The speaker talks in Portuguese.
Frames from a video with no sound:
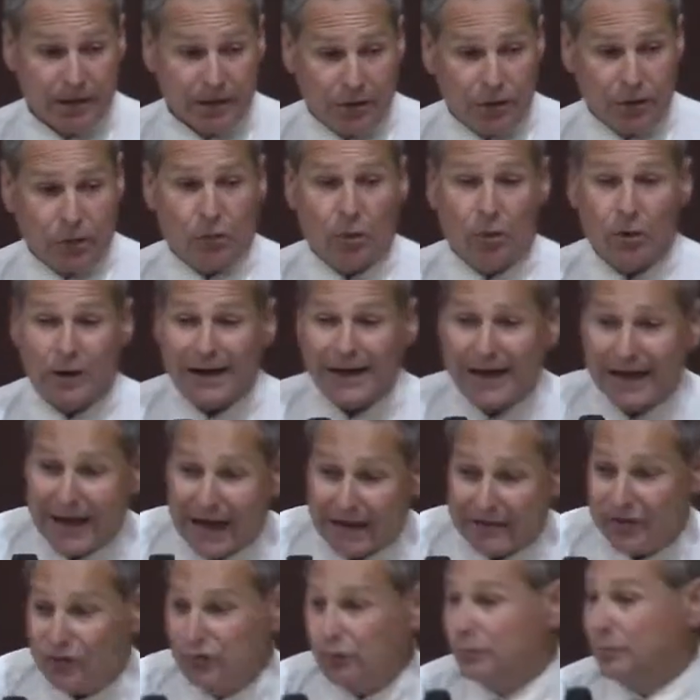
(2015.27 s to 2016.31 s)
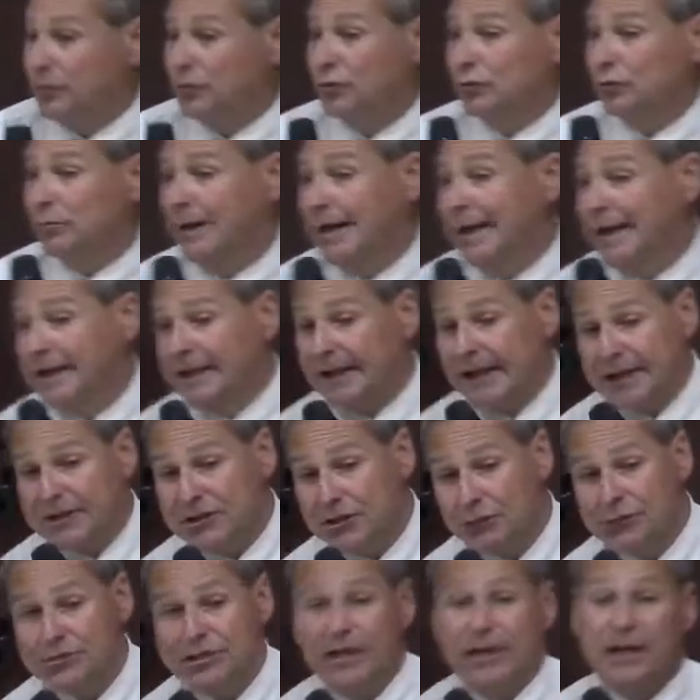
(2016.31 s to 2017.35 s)
Eu congregava numa igreja,
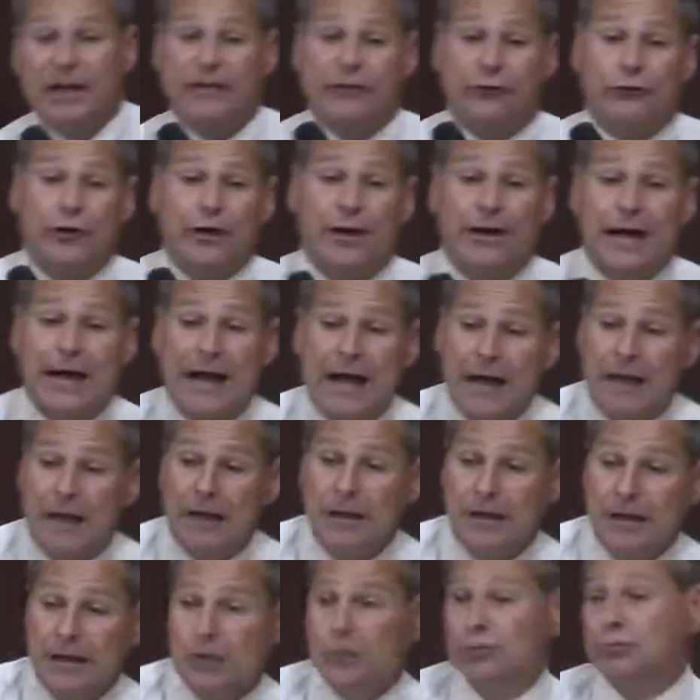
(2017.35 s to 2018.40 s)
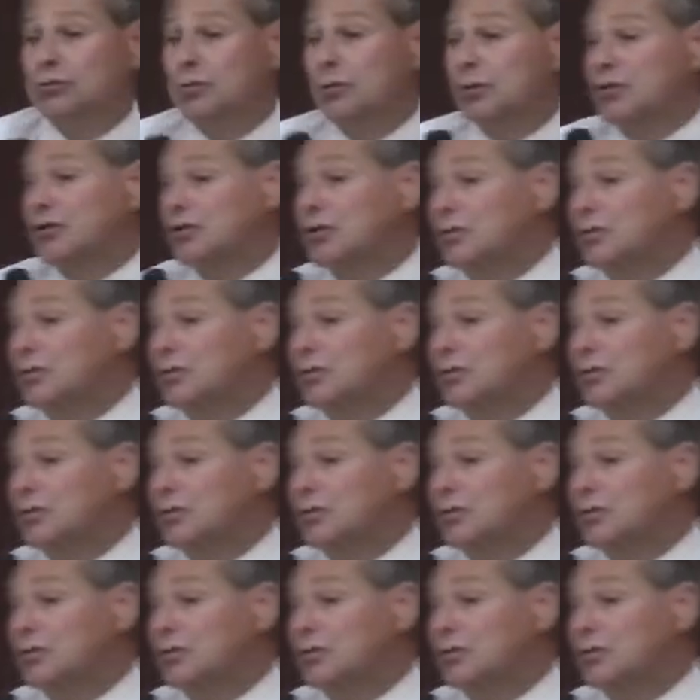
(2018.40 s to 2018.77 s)
e um dia que ele foi lá, eu trouxe